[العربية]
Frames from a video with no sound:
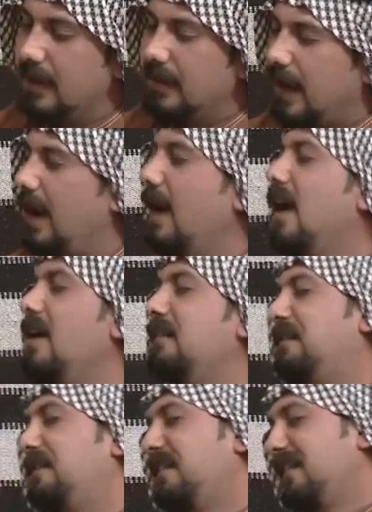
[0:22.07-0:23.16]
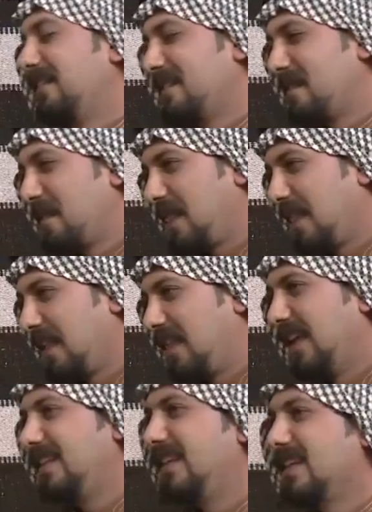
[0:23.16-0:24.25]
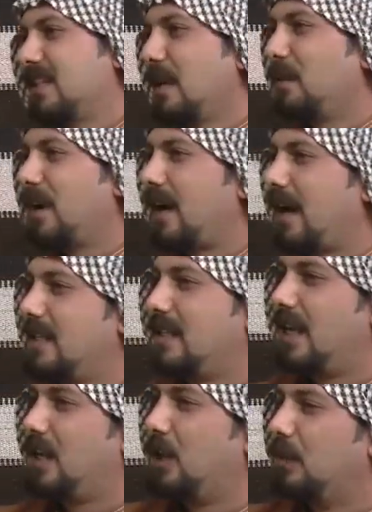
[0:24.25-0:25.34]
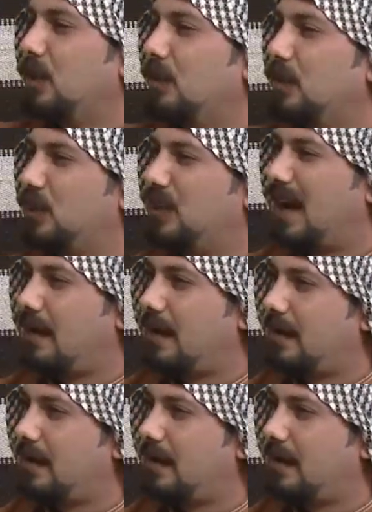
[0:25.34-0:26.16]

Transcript: يا حيف ثدي الصبر خزن هموم ودر